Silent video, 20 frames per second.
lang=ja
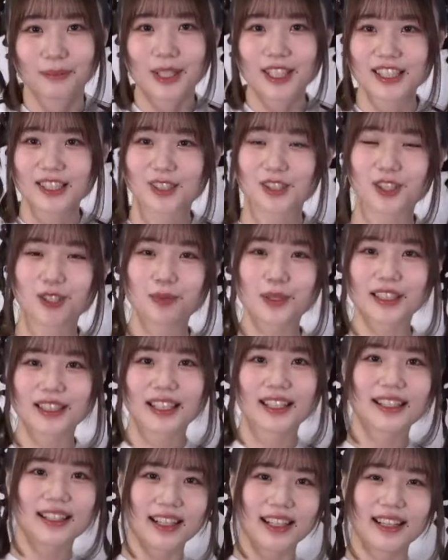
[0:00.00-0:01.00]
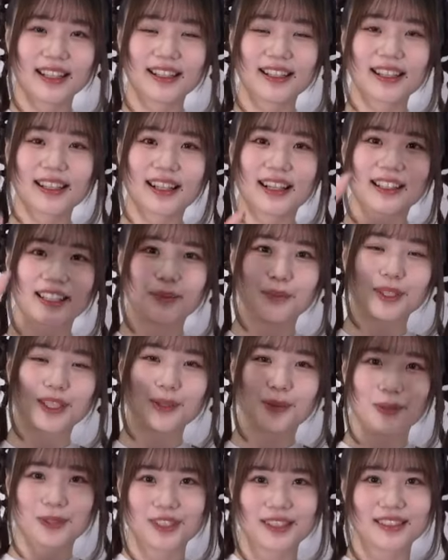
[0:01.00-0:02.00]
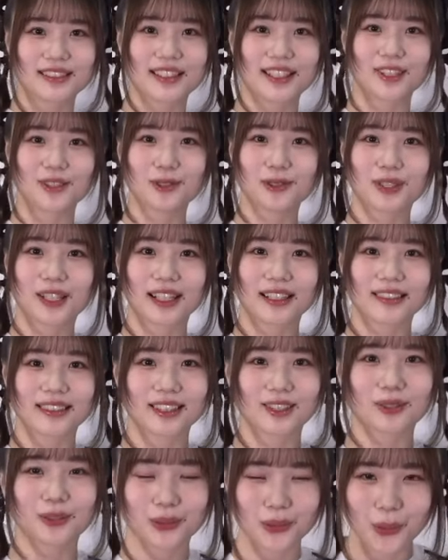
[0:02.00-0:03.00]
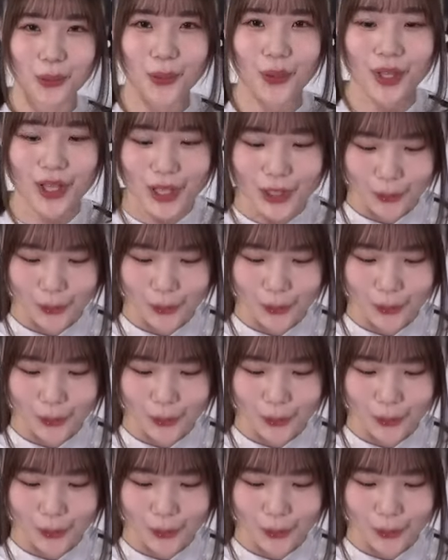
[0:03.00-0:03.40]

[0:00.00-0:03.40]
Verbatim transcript: めっちゃ勧めたいか、映画館で見てほしいっていうかっていうと、